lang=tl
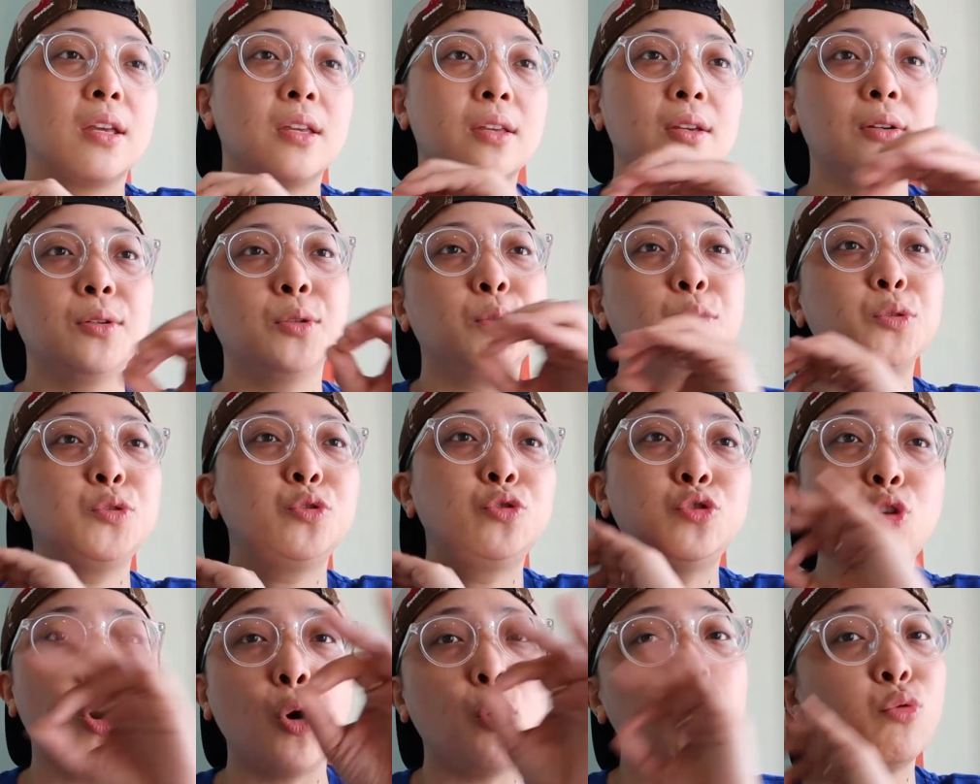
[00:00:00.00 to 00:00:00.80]
You
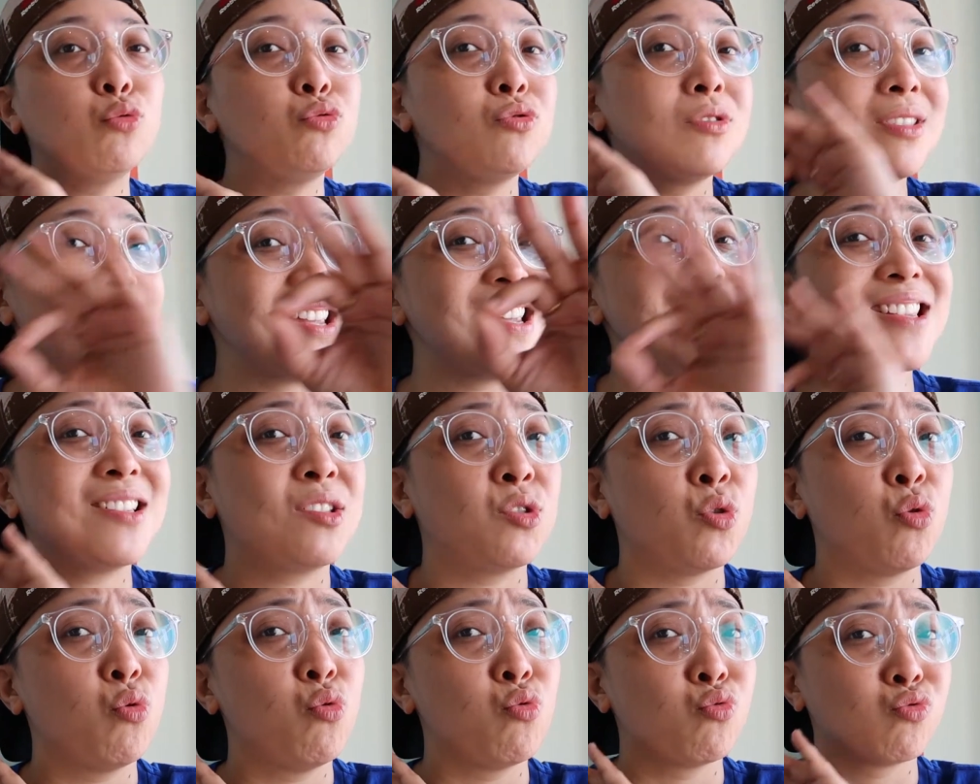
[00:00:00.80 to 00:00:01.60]
don't need
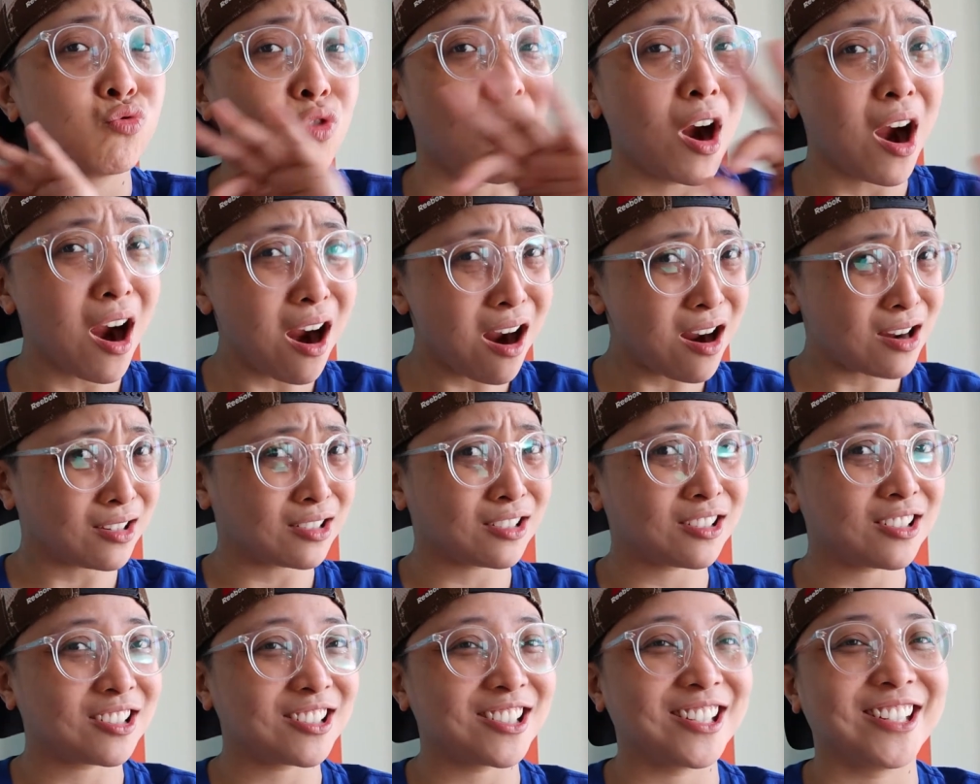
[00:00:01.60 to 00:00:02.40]
to
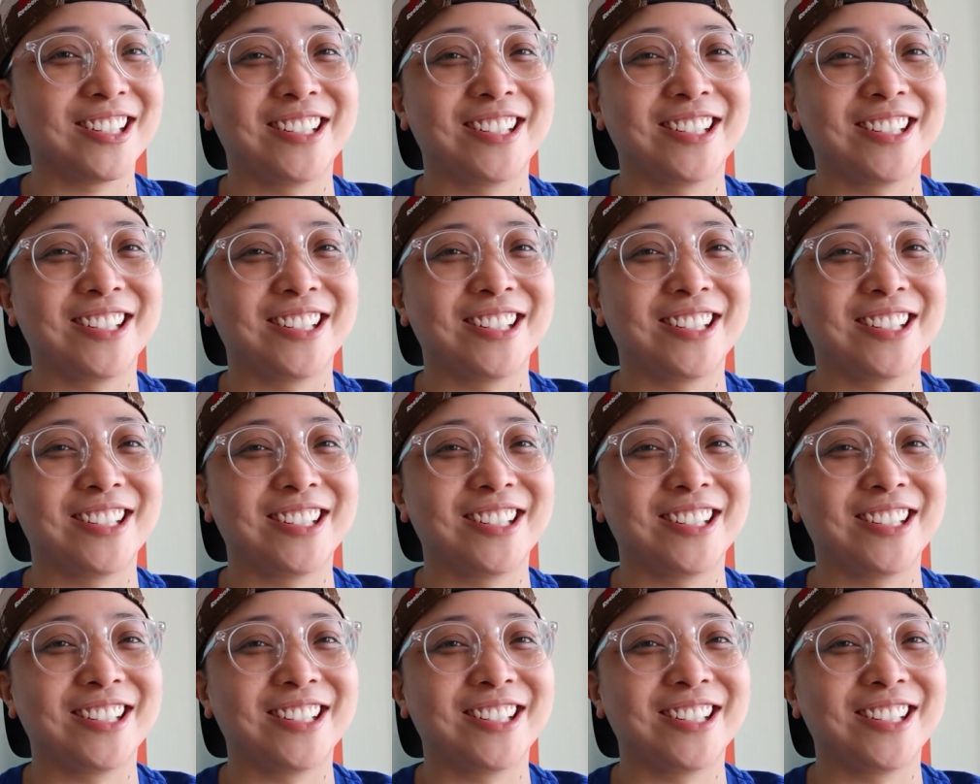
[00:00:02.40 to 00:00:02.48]
rush!